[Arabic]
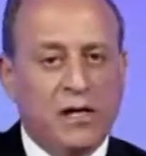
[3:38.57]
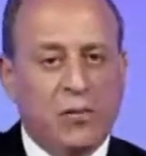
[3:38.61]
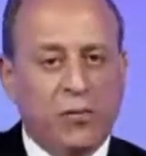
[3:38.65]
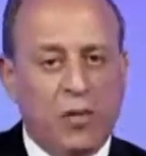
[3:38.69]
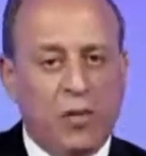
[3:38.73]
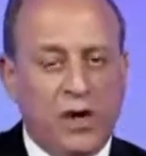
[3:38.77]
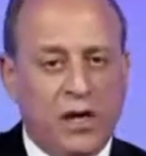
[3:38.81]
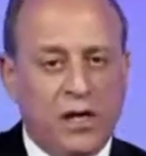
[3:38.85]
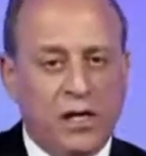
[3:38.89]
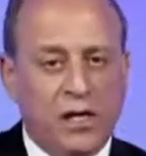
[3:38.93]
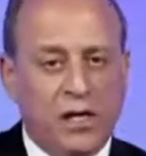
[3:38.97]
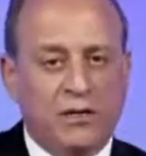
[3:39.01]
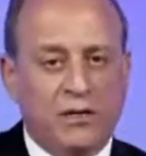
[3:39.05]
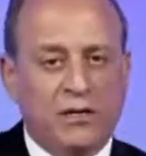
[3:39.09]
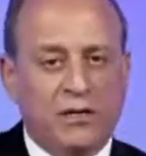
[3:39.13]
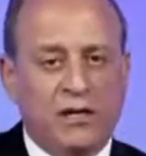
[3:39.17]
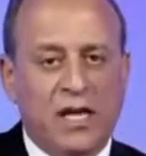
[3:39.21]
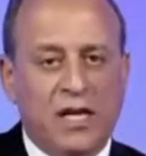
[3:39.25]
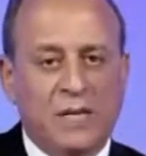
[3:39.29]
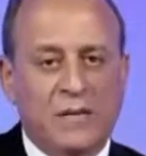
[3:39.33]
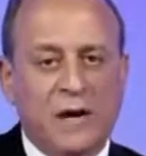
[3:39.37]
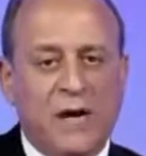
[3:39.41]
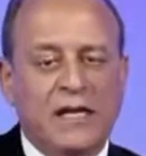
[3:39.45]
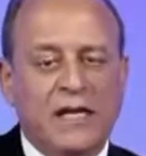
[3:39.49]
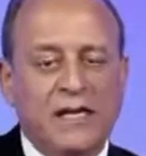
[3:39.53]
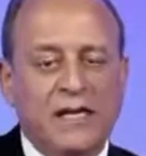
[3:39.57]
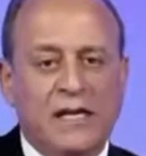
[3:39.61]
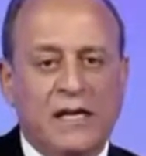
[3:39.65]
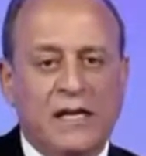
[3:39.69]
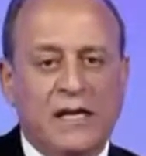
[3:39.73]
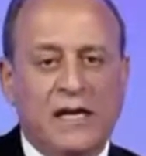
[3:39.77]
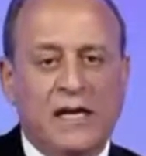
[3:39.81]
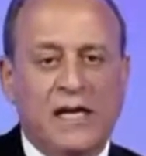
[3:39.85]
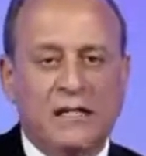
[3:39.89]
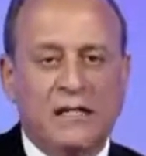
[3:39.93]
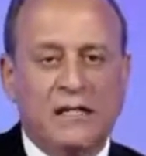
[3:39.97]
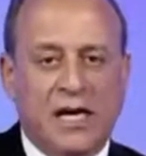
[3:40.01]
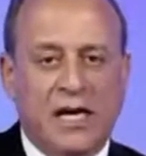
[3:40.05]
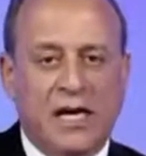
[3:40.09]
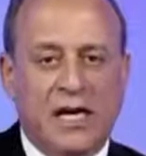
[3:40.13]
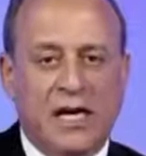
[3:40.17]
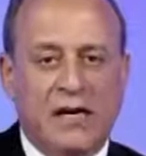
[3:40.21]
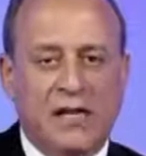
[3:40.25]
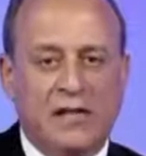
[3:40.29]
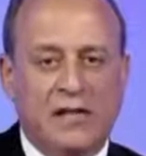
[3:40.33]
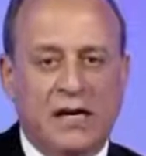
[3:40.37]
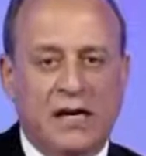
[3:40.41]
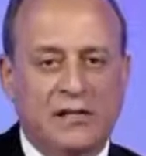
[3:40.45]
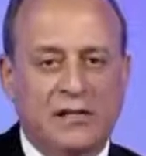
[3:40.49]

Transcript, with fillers: وطالما أنك قادر على